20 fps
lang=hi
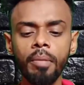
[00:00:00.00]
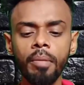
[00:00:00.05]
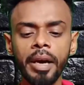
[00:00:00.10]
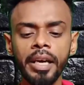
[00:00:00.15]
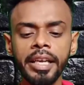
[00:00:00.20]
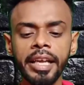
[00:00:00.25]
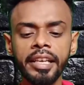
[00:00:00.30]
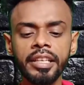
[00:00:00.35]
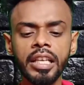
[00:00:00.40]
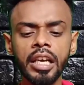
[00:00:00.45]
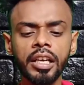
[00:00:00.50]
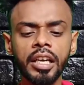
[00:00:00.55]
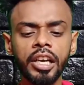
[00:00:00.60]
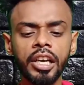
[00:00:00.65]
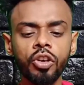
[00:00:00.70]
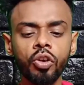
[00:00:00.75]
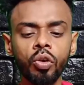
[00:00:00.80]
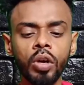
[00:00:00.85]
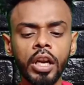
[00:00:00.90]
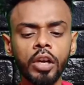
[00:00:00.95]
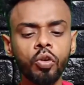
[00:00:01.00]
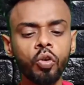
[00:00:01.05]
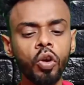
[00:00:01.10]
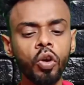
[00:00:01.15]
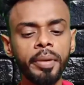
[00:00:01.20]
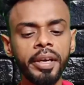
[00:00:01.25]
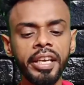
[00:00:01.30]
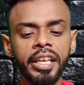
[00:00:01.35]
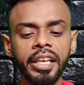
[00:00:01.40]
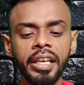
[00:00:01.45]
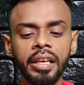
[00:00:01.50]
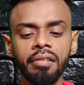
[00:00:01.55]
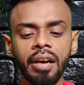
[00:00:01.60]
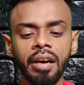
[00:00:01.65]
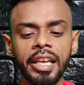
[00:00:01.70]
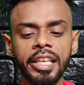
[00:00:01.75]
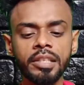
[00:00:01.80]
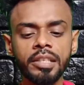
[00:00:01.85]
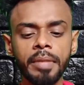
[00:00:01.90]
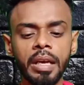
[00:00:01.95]
और मटेरियल कंट्रोलर कोई भी
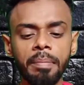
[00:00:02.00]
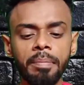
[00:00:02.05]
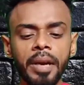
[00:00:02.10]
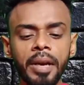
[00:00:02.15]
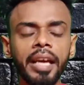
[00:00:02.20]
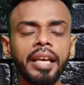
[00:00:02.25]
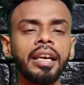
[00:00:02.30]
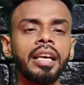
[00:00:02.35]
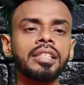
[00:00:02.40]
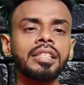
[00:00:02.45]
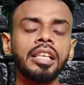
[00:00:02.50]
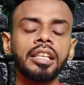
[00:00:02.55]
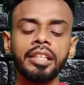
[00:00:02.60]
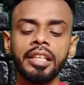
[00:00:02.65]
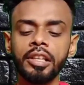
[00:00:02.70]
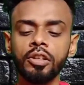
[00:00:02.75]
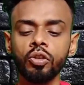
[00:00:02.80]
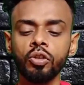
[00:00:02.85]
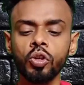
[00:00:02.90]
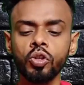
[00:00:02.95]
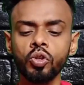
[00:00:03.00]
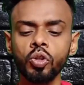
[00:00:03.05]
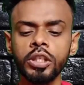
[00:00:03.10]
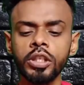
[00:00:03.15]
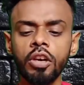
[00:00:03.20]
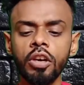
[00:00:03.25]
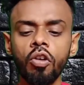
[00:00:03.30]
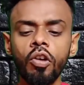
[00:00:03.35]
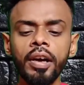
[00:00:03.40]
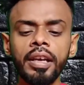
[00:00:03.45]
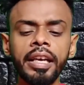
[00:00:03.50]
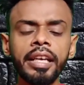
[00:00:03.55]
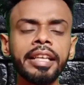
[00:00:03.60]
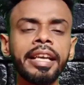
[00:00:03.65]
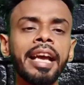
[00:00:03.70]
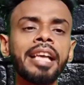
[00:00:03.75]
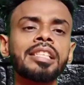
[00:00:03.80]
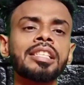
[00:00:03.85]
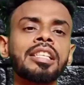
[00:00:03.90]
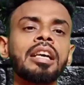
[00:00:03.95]
डिग्री वाले इसमें अप्लाई कर सकते हैं तो दोस्तों ये
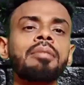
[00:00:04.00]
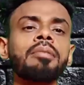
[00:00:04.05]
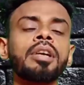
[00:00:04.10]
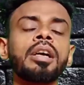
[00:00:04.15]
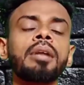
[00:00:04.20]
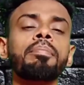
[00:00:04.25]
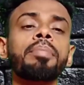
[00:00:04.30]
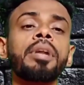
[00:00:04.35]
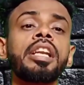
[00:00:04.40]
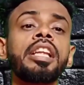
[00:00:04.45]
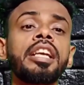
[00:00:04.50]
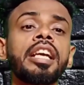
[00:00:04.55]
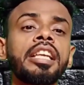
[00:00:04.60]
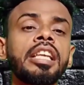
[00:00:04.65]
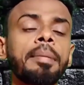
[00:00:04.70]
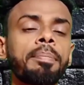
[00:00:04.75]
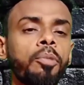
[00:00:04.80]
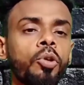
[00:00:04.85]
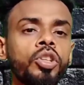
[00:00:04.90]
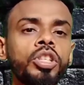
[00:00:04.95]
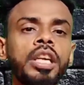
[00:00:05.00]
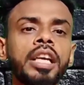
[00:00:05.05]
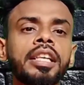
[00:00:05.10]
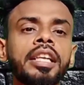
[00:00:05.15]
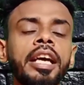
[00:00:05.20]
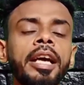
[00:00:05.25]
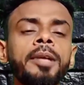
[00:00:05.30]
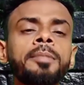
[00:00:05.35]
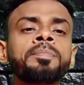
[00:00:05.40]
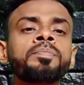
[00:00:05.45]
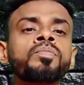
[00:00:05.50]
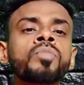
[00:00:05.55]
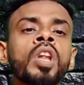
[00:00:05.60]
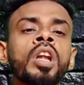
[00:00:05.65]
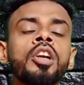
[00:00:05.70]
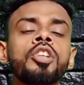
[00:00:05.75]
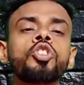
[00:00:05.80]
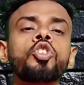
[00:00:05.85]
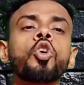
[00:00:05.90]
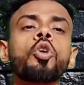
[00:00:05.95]
ऑयल एंड गैस कंपनी का ये प्रोजेक्ट है
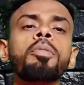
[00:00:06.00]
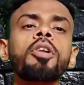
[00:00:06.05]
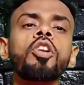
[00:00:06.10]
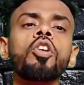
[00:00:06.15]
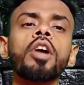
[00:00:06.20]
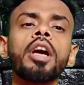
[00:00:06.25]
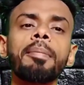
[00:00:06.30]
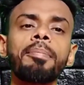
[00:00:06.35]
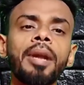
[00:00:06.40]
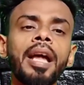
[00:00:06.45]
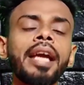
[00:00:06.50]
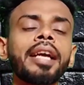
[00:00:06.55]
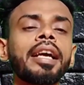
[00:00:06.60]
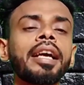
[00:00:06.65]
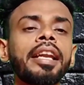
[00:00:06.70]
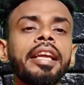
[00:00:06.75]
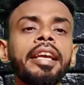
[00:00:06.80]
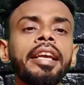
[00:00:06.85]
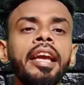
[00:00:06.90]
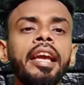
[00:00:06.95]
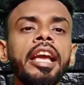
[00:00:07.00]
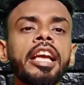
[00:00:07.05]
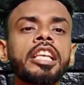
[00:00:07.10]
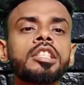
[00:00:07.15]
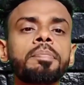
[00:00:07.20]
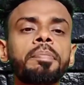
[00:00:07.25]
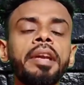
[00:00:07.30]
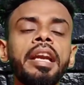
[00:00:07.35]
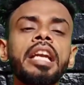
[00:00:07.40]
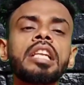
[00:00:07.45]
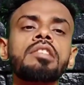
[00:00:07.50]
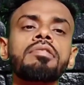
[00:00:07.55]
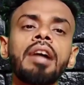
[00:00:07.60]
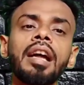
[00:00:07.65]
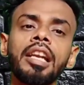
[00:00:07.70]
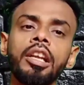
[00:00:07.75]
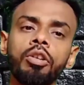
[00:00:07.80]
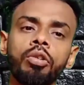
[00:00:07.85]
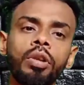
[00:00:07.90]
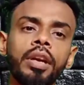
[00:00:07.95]
जो भी लोग अप्लाई करेंगे
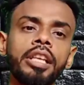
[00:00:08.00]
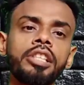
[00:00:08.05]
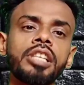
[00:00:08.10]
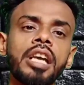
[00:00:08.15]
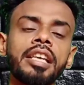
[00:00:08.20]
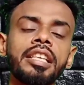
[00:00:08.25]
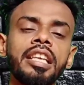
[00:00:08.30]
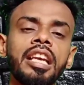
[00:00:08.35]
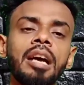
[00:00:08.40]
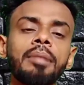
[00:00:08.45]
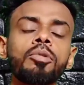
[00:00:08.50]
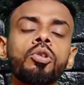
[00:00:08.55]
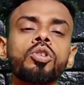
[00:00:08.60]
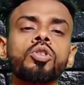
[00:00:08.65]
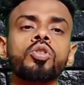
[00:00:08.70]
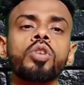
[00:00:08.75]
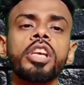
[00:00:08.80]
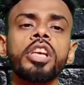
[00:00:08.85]
एक्सपीरियंस वाले होने चाहिए अब